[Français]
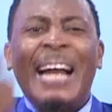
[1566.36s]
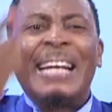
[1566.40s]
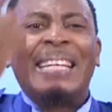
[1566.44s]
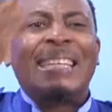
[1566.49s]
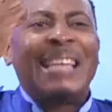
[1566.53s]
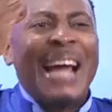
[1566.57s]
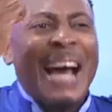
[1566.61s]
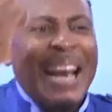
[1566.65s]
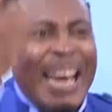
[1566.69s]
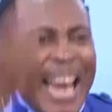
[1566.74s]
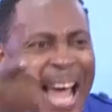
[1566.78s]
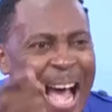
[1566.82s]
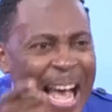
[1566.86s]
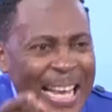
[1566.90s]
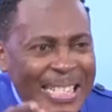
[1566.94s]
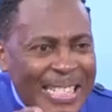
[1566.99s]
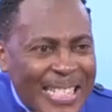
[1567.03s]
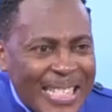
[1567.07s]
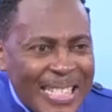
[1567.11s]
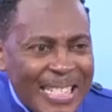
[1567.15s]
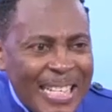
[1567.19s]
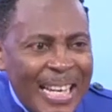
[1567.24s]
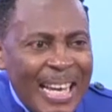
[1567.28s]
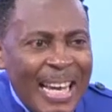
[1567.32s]
à
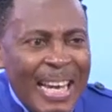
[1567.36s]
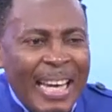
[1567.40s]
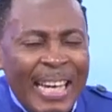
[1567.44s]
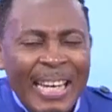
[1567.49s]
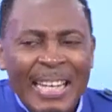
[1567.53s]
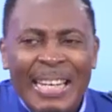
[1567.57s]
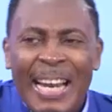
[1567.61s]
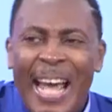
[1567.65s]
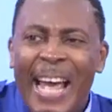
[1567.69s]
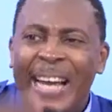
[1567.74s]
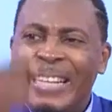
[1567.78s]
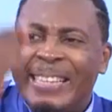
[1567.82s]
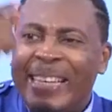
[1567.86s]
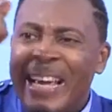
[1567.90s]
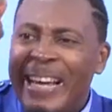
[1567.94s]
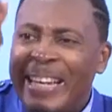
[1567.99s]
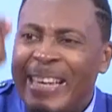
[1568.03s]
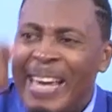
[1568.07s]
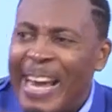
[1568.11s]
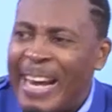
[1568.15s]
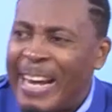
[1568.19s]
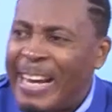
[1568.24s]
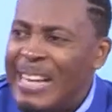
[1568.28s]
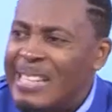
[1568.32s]
Dallas. Il a été
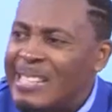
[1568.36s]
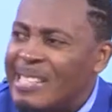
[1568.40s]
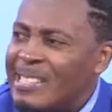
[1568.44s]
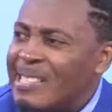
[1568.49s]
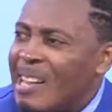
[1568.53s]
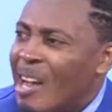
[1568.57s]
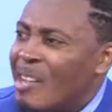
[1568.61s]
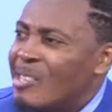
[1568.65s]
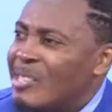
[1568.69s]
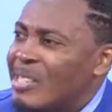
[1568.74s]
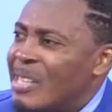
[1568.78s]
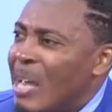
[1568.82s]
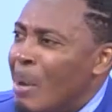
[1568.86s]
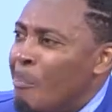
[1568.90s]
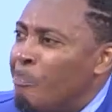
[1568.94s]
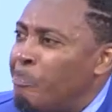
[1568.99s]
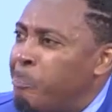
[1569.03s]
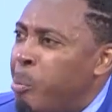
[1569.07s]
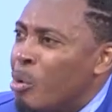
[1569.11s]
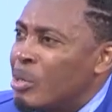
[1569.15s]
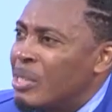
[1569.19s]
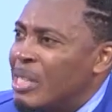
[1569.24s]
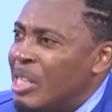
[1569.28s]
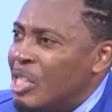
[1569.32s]
guéri sans
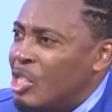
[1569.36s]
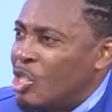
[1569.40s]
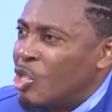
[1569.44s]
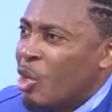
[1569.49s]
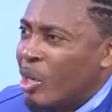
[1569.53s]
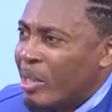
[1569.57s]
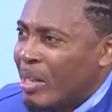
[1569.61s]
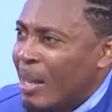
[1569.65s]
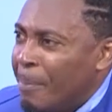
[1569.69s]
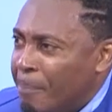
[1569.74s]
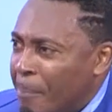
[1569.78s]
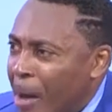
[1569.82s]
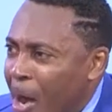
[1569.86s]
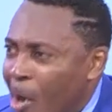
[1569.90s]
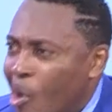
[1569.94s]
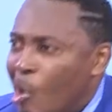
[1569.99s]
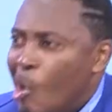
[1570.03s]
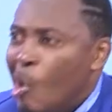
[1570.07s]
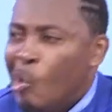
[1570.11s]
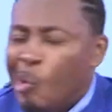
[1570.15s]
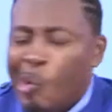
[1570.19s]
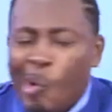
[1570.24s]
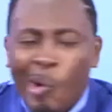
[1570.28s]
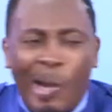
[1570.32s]
imposition de main.
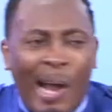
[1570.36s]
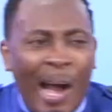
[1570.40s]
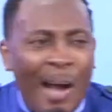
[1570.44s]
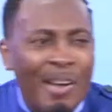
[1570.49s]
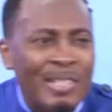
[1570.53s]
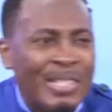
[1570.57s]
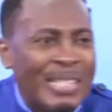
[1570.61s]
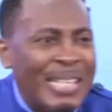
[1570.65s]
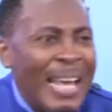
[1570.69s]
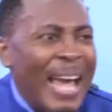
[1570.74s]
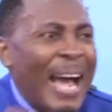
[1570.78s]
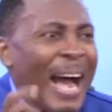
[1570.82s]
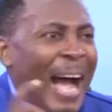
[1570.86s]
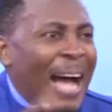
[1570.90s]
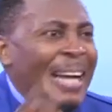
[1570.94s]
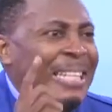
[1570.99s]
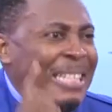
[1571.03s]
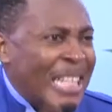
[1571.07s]
Le cancer a